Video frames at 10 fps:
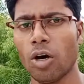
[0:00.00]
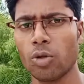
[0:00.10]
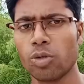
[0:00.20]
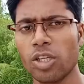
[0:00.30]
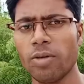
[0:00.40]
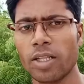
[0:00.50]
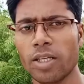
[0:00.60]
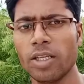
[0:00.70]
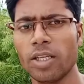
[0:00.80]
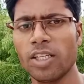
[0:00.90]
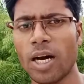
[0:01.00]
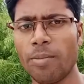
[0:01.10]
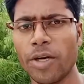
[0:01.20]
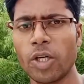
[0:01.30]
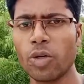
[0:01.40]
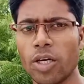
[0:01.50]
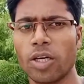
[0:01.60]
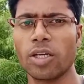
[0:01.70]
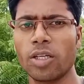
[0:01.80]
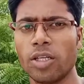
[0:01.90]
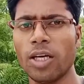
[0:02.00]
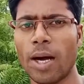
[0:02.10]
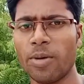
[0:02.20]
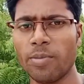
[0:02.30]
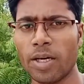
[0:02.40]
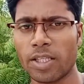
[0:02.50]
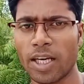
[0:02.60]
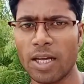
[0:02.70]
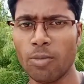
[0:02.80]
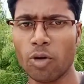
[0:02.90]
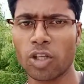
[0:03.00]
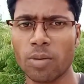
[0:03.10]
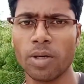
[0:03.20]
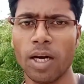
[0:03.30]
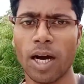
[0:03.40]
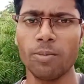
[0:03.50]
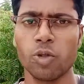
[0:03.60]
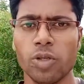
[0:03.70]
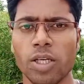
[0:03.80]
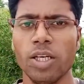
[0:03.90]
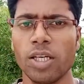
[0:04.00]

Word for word: और दूसरी बात है एग्ज़ाम डेट को लेकर के कि आपके पास टाइम बहुत कम है आप जो है